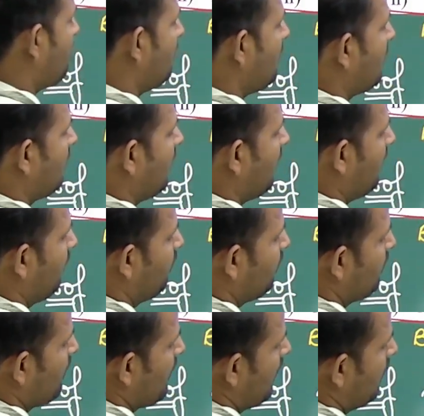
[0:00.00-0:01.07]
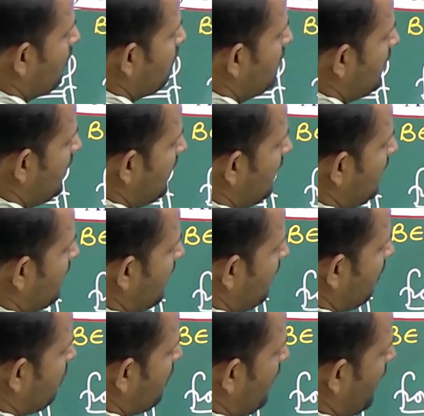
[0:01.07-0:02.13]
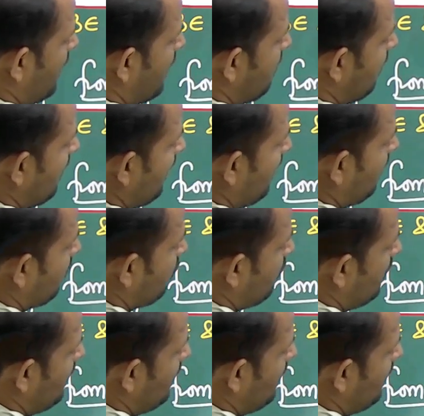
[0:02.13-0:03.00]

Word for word: पर लिखना है बी ई e किसके इक्वल है सी